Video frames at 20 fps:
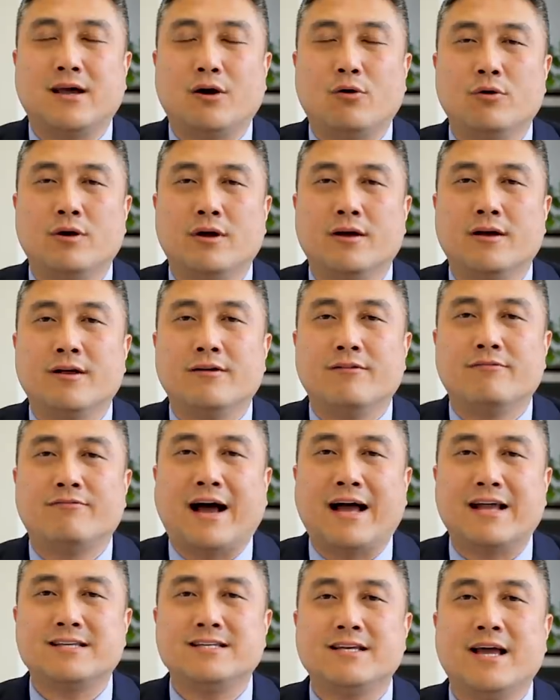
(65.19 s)
才会
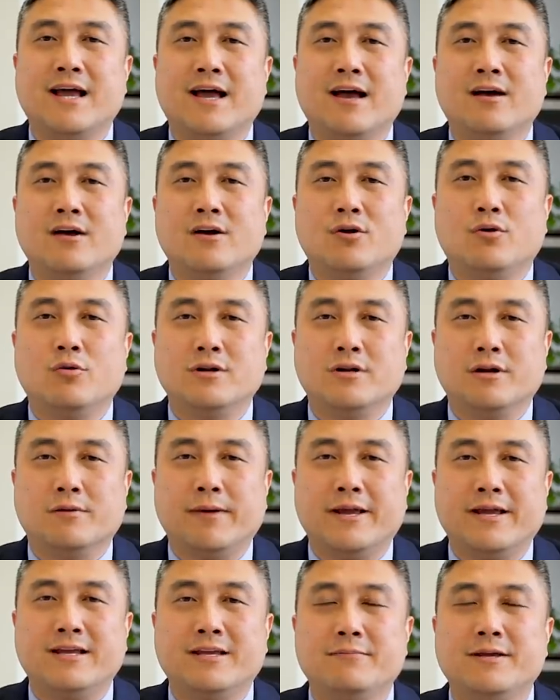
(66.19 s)
发现或者
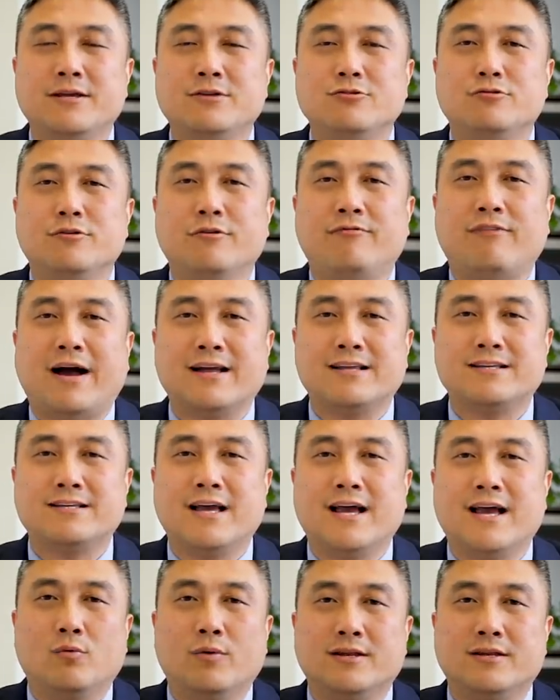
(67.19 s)
被移民局发
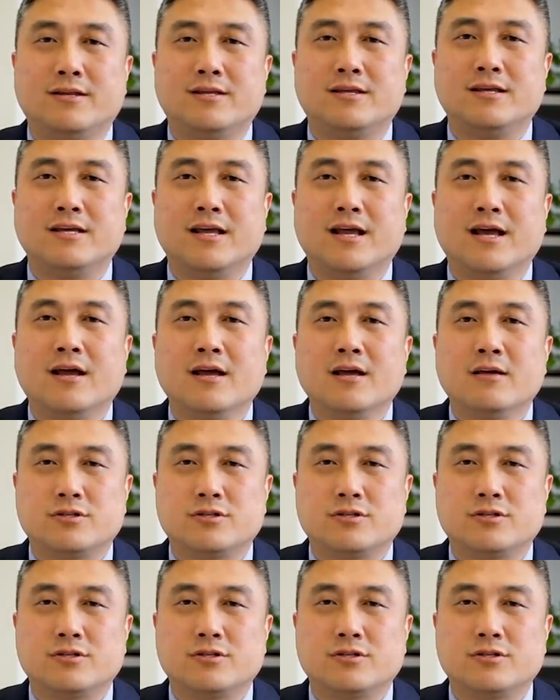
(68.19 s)
现问题，